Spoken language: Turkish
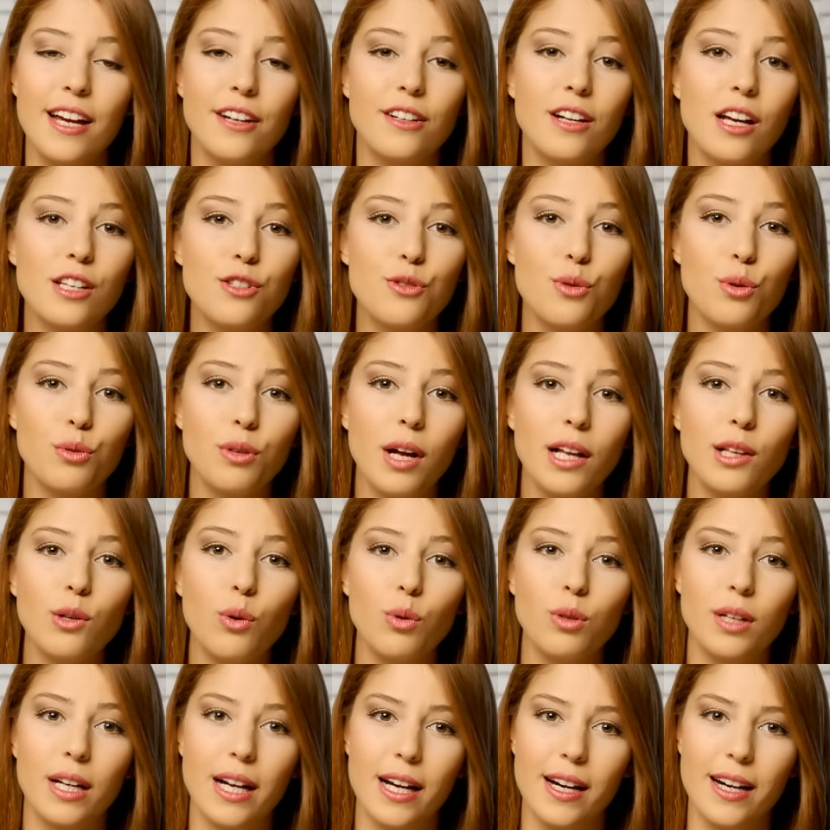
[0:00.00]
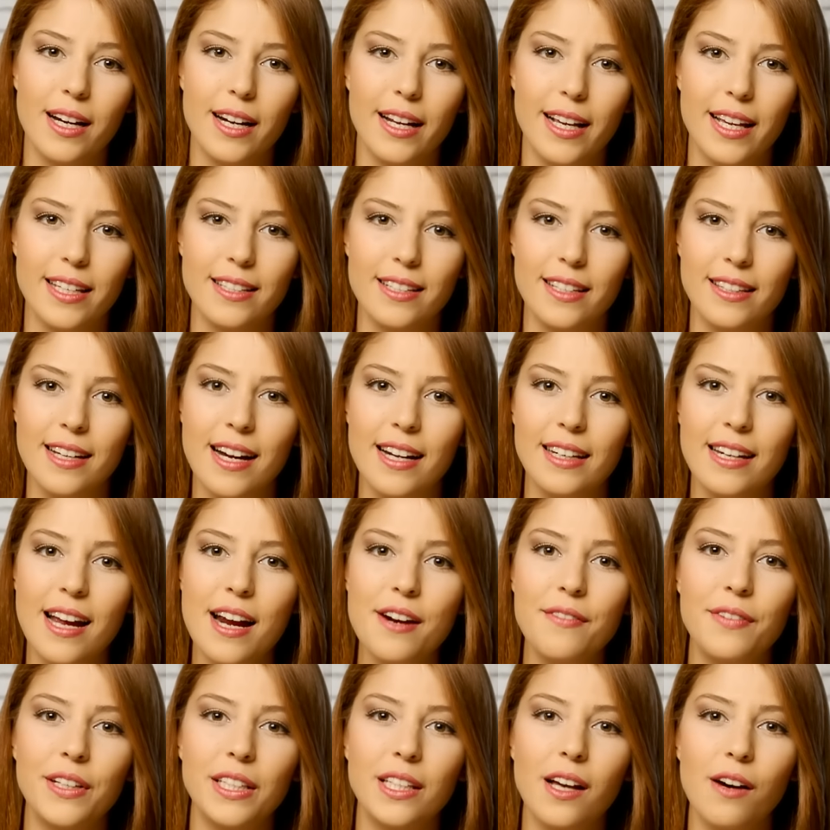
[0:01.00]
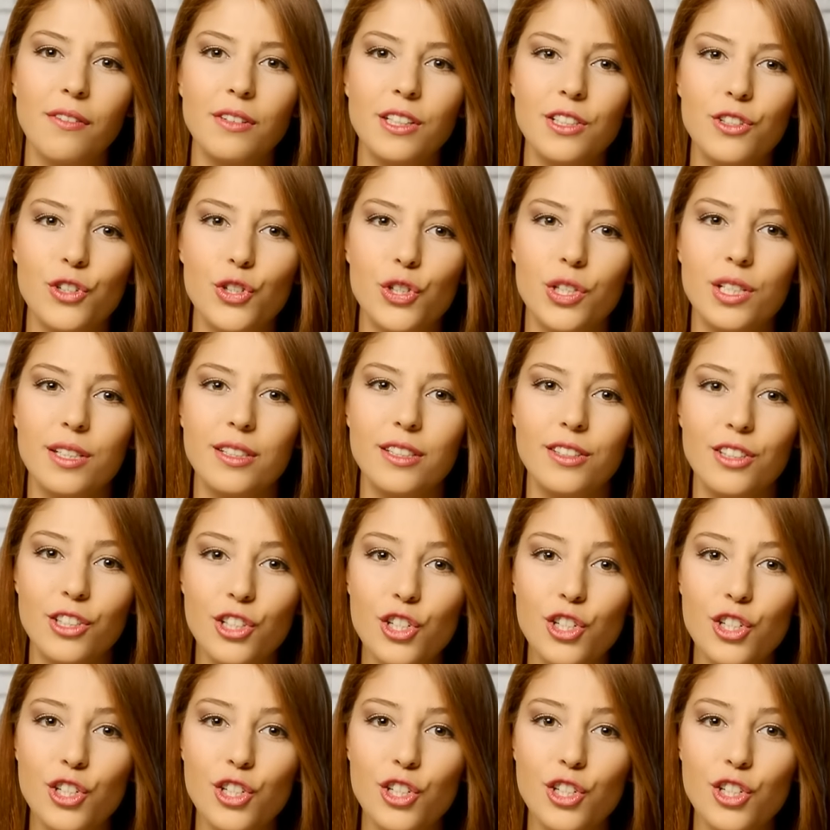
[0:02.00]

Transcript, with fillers: rasyonel olarak hareket ederler ve davranışları